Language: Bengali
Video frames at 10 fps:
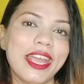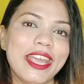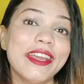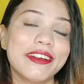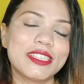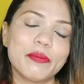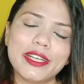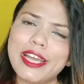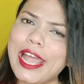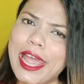এই হেয়ার
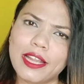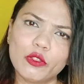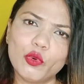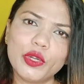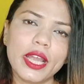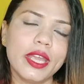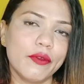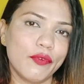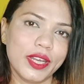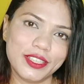স্পাটা এতটাই
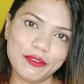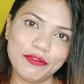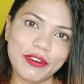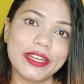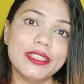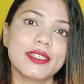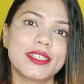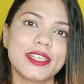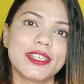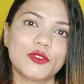ইফেক্টিভ ফ্রেন্ডস
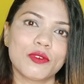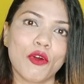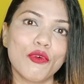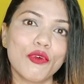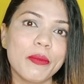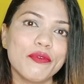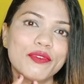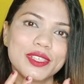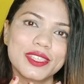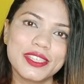যে যখন আমি
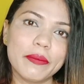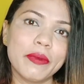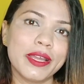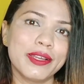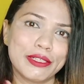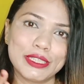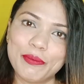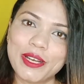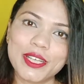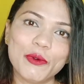ফার্স্ট টাইমে হেয়ার
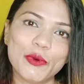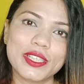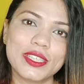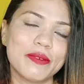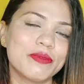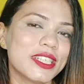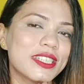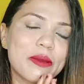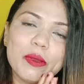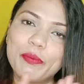স্পাটা করেছিলাম
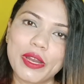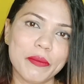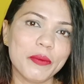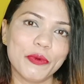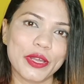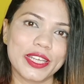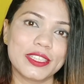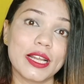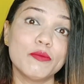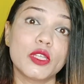জাস্ট আমি প্রেমে পড়ে
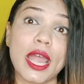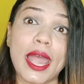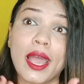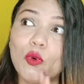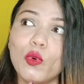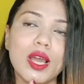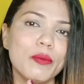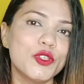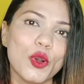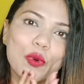গেছিলাম এখন
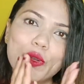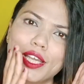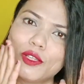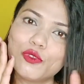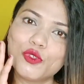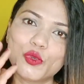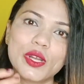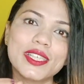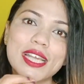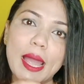আমি যখনই কিন্তু
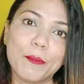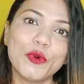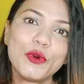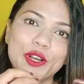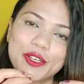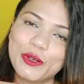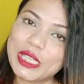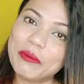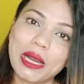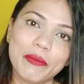চুলে শ্যাম্পু করার
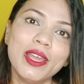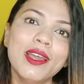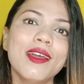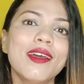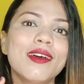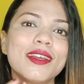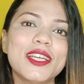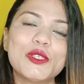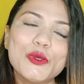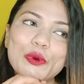কথা ভাবি
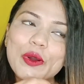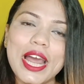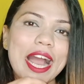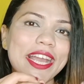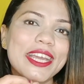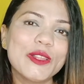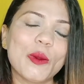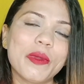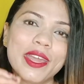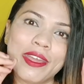কিছুক্ষণ আগে কিন্তু
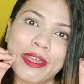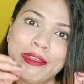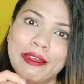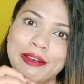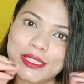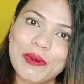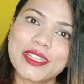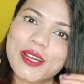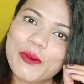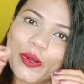আমি এই হেয়ার
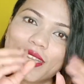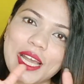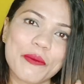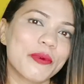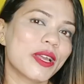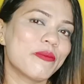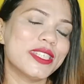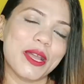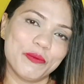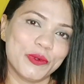স্পাটা করে তারপরে আমি
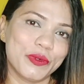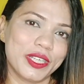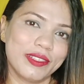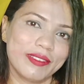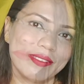শ্যাম্পু করি